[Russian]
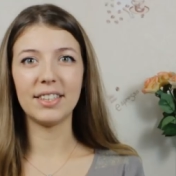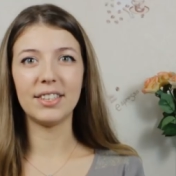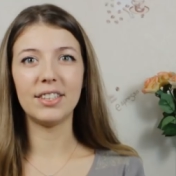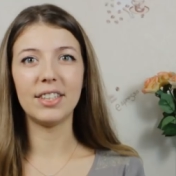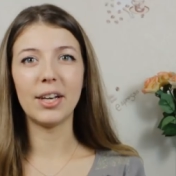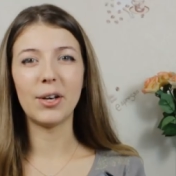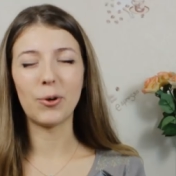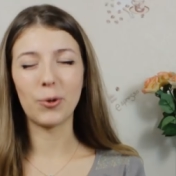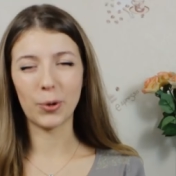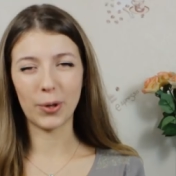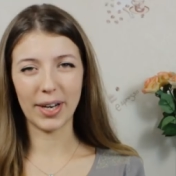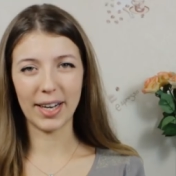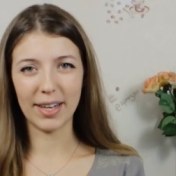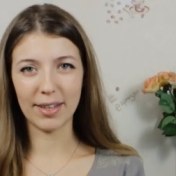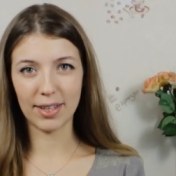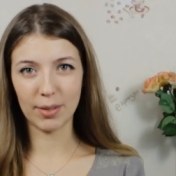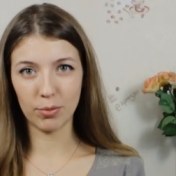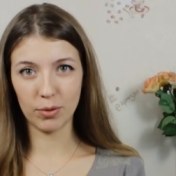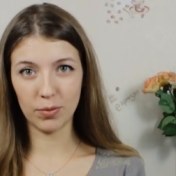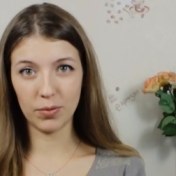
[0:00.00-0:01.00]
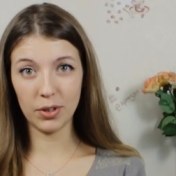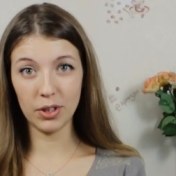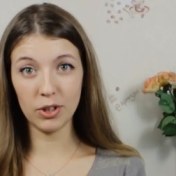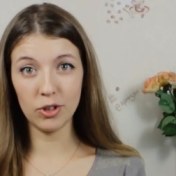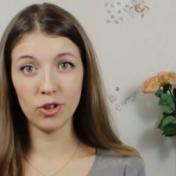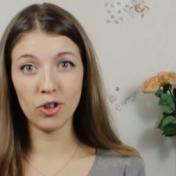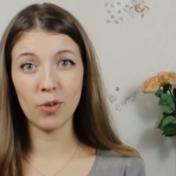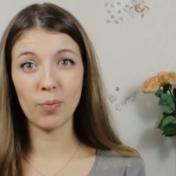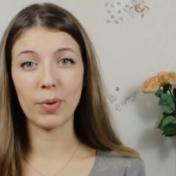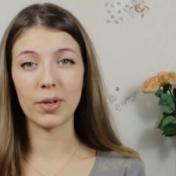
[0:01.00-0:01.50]
идею к этому
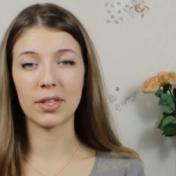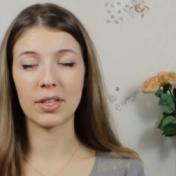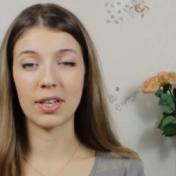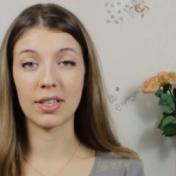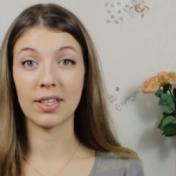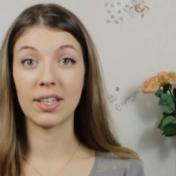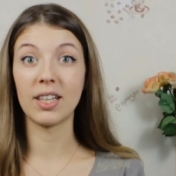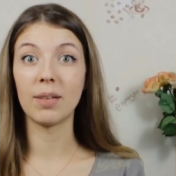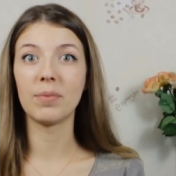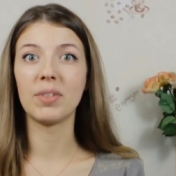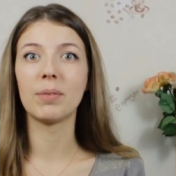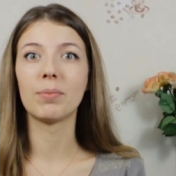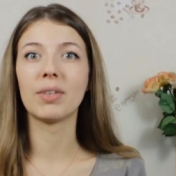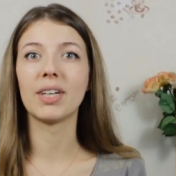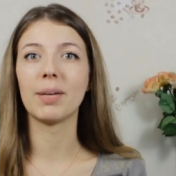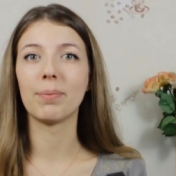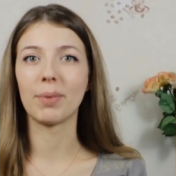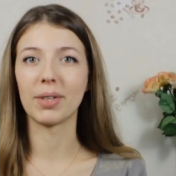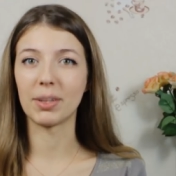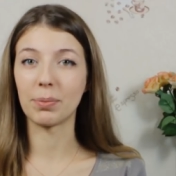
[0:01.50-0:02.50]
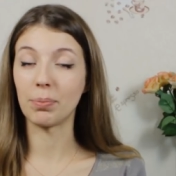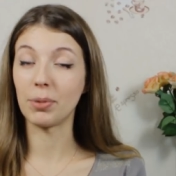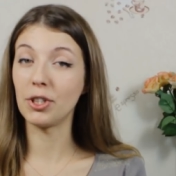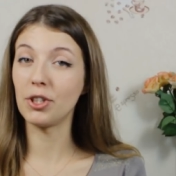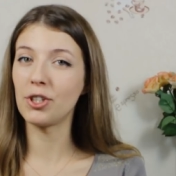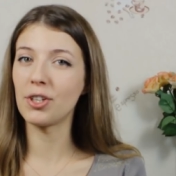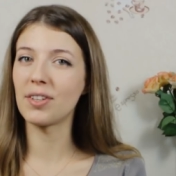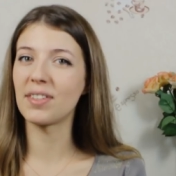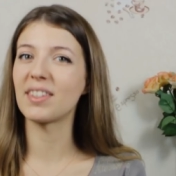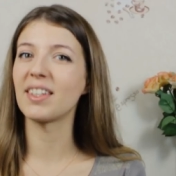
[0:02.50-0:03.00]
видео подсказала мне моя
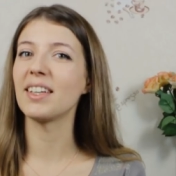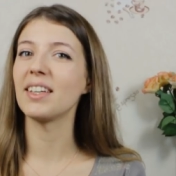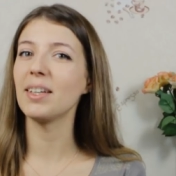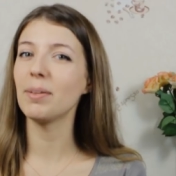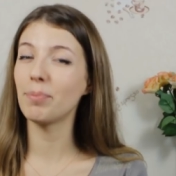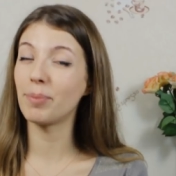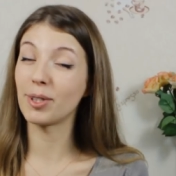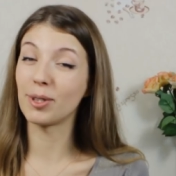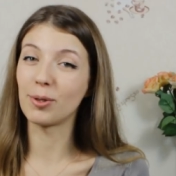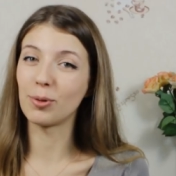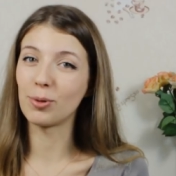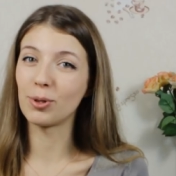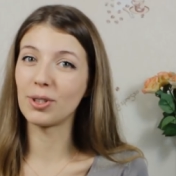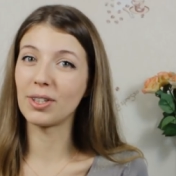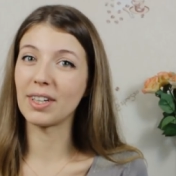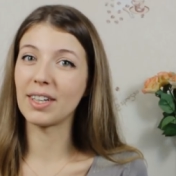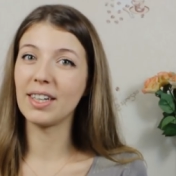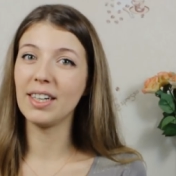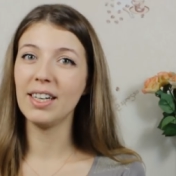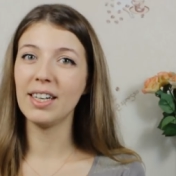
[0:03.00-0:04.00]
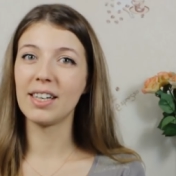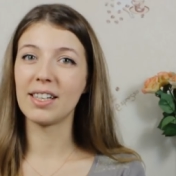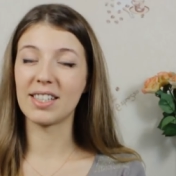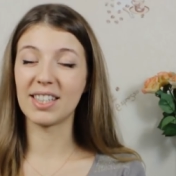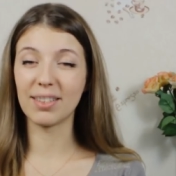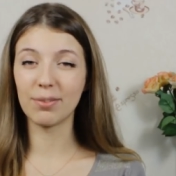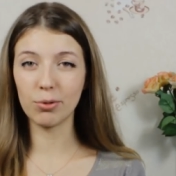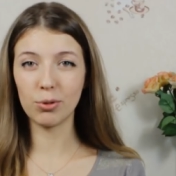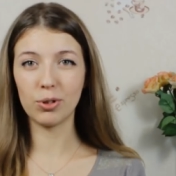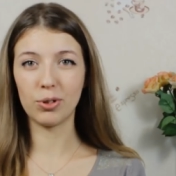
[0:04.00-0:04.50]
подписчица и подружка.
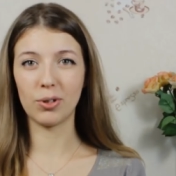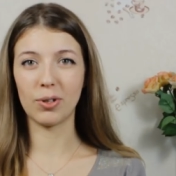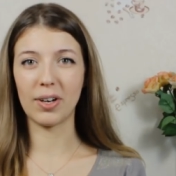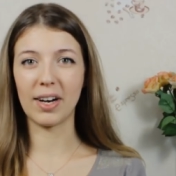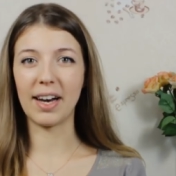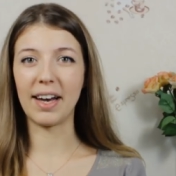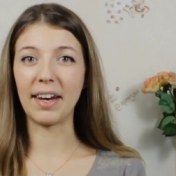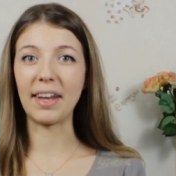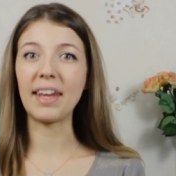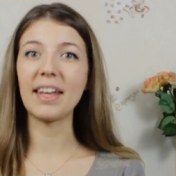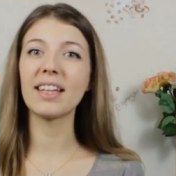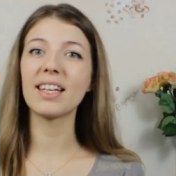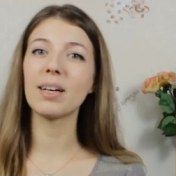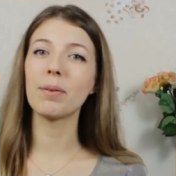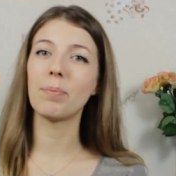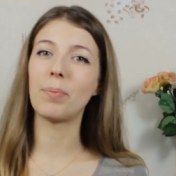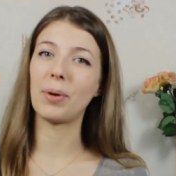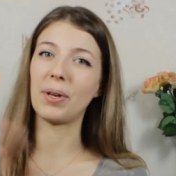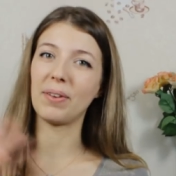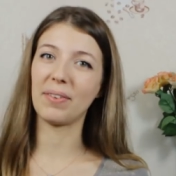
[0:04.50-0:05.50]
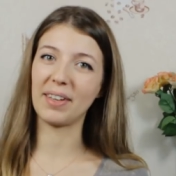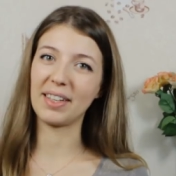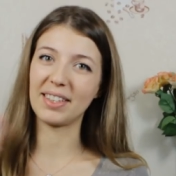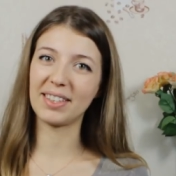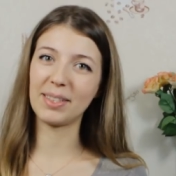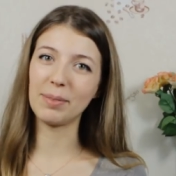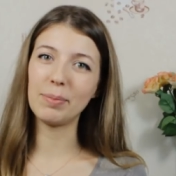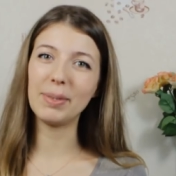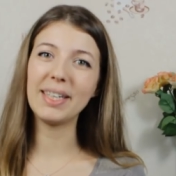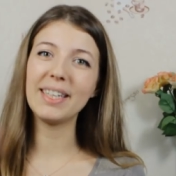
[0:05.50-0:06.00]
Зовут ее Арина,
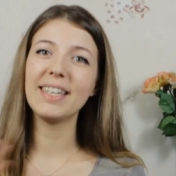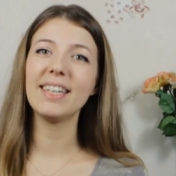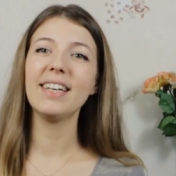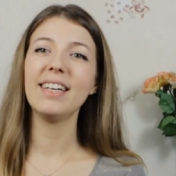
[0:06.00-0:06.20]
привет тебе!